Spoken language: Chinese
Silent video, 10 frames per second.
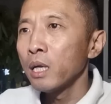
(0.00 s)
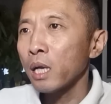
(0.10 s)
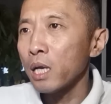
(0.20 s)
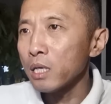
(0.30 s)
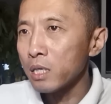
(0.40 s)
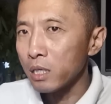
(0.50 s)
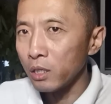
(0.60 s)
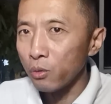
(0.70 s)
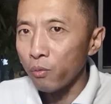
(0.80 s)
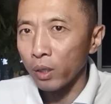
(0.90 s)
开着
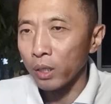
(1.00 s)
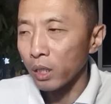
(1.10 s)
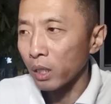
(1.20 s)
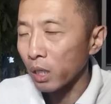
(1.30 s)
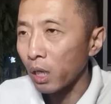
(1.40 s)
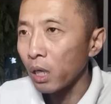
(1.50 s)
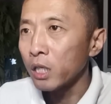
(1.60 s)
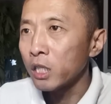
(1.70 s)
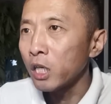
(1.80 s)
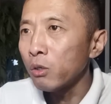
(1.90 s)
车就往那个啥
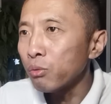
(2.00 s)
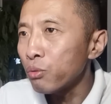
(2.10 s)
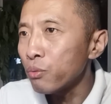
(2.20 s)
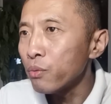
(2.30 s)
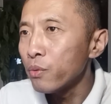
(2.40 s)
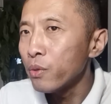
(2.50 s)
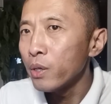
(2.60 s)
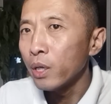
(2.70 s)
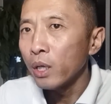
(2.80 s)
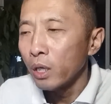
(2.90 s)
车库去，
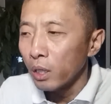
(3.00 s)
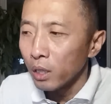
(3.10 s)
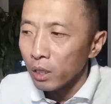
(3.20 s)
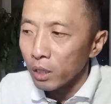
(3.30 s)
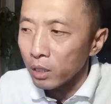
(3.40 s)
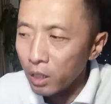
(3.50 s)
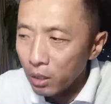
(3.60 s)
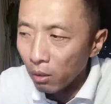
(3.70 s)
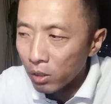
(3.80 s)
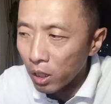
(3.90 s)

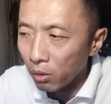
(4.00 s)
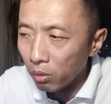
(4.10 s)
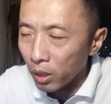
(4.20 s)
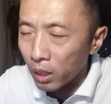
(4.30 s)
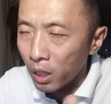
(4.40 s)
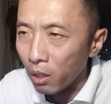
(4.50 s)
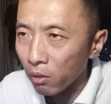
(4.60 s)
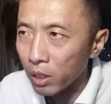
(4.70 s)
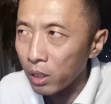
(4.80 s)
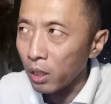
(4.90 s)
进到车库里停
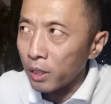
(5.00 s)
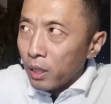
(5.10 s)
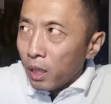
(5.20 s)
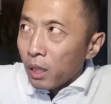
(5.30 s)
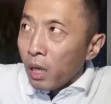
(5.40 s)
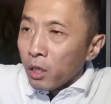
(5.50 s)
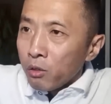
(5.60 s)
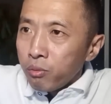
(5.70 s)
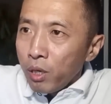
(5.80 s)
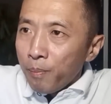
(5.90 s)
好车，下来
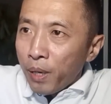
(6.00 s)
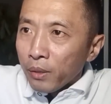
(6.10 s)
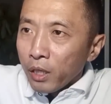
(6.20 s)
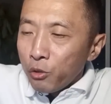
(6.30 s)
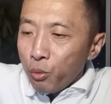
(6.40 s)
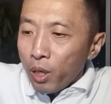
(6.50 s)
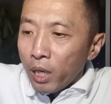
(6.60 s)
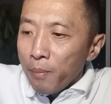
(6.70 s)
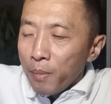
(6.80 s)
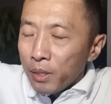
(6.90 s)
出来把那个卷
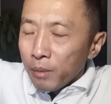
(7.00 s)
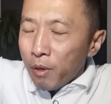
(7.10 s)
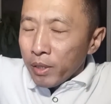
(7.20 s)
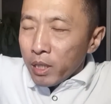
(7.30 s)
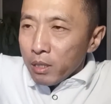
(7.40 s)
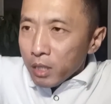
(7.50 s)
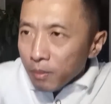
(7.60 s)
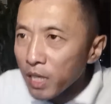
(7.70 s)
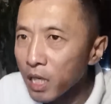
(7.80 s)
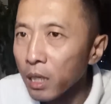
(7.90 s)
帘门这么往下
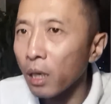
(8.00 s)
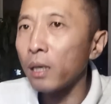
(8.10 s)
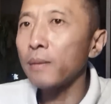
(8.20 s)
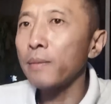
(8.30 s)
这么一拉，